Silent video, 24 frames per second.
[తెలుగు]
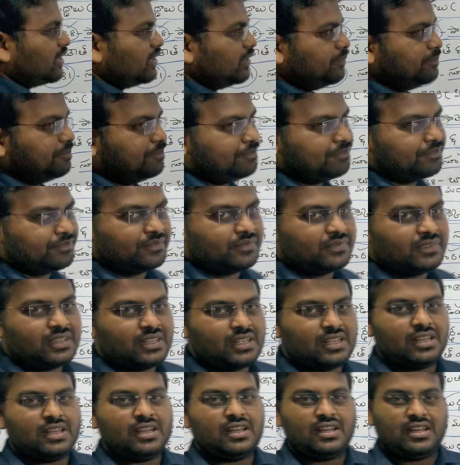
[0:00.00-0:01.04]
మరి
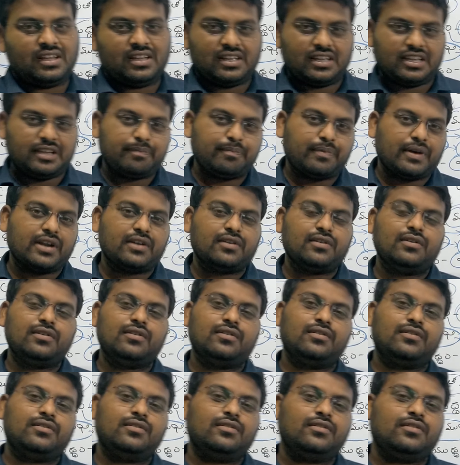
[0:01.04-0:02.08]
ఈ పన్ను
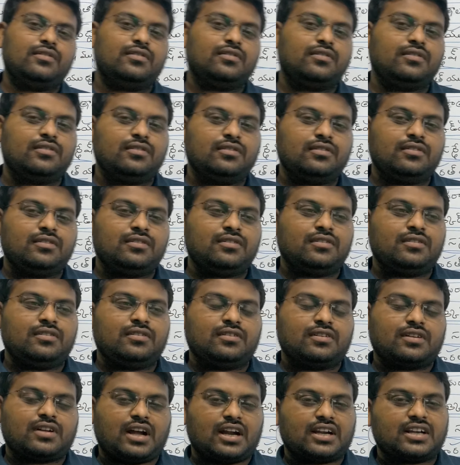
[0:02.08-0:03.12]

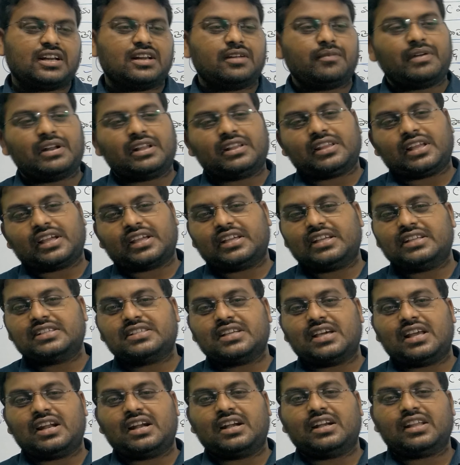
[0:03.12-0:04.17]
కట్టడం అనేది
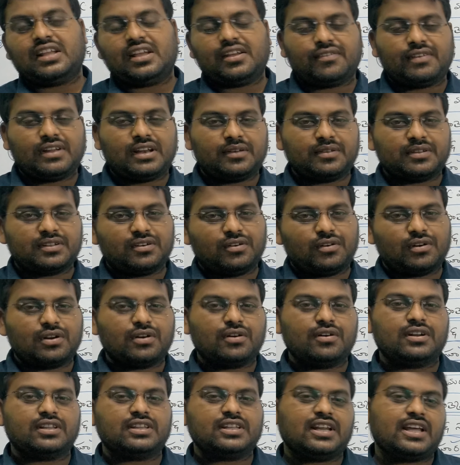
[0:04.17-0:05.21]
తగ్గించాలంటే వీళ్ళని
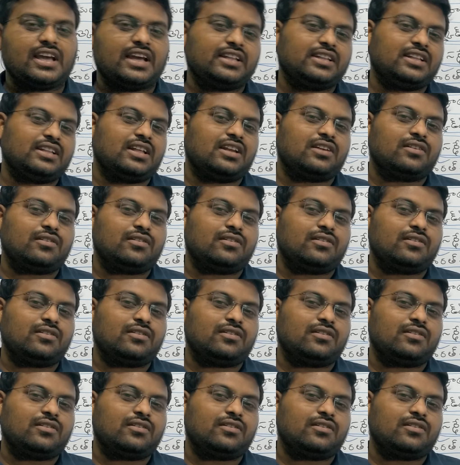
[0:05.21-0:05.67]
ఓడగొడితేనే అవుతుంది